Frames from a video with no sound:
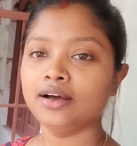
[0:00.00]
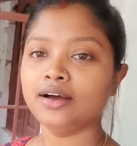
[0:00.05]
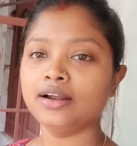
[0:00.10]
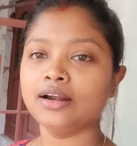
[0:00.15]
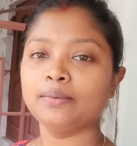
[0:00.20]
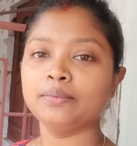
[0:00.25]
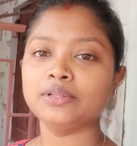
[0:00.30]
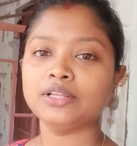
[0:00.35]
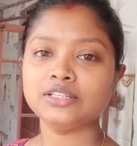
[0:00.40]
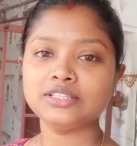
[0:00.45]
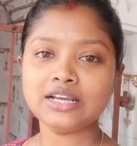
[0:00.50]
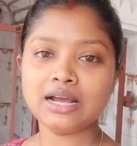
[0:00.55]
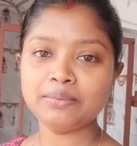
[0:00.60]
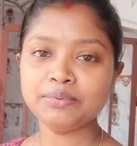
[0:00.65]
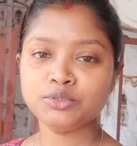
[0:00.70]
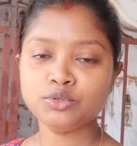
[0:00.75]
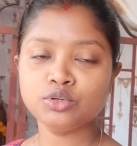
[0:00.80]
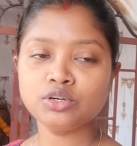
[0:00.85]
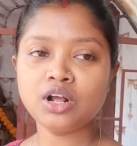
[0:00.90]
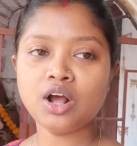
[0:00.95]
আর আমাদের চা
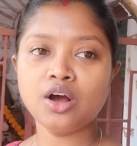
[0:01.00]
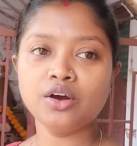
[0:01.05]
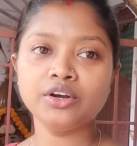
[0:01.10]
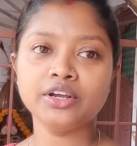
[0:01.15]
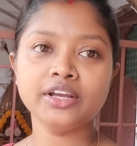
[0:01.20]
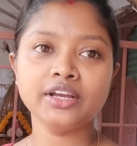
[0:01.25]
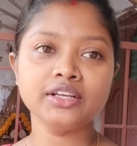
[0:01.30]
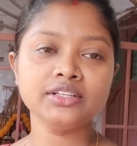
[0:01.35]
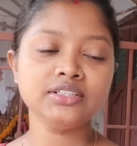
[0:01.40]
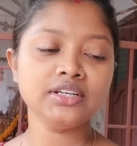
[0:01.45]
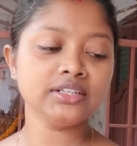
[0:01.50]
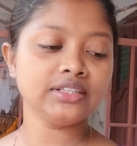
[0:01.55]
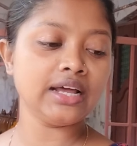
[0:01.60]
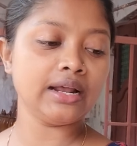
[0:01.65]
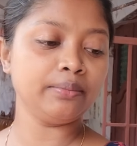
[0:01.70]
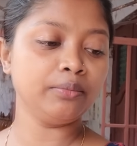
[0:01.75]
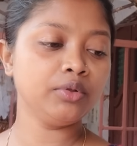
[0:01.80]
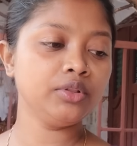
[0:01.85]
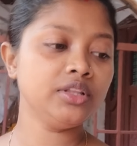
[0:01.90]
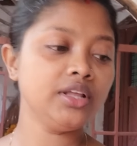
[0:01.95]
বিস্কুট খাওয়া হয়ে গেছে আর
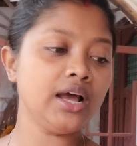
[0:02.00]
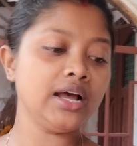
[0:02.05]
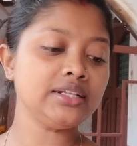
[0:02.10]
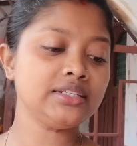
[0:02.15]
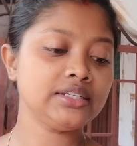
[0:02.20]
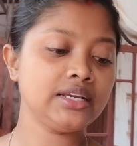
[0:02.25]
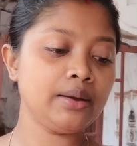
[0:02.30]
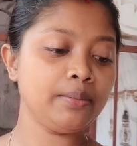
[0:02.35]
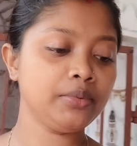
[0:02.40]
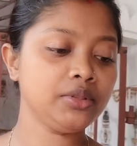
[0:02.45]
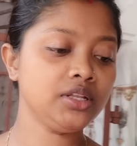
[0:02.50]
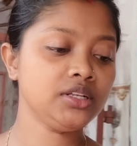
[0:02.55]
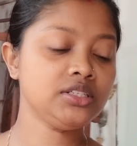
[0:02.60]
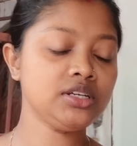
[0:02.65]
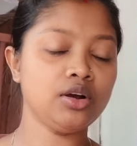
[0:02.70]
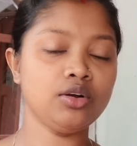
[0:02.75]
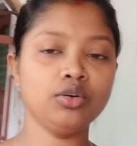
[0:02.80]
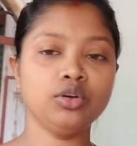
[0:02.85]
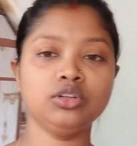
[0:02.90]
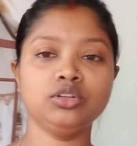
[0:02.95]
তার মধ্যে আজকে আমাদের
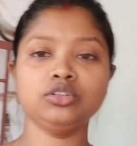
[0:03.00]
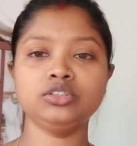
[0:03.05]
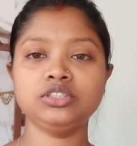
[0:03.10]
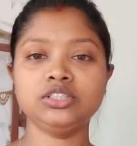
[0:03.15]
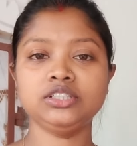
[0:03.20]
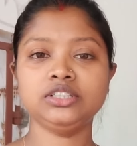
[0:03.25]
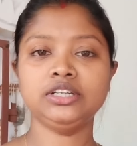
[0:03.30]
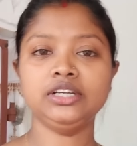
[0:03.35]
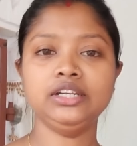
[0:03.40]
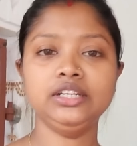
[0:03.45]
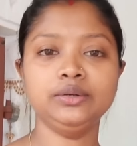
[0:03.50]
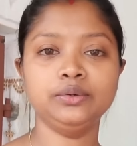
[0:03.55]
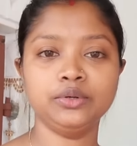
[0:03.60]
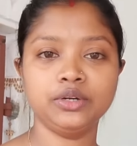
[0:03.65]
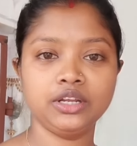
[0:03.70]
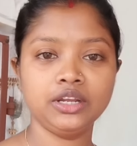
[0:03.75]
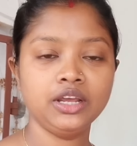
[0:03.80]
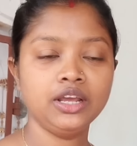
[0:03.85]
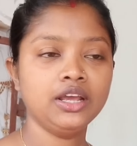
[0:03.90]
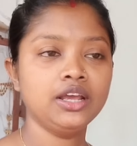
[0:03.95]
যাওয়ার কথা হচ্ছে শিলিগুড়ি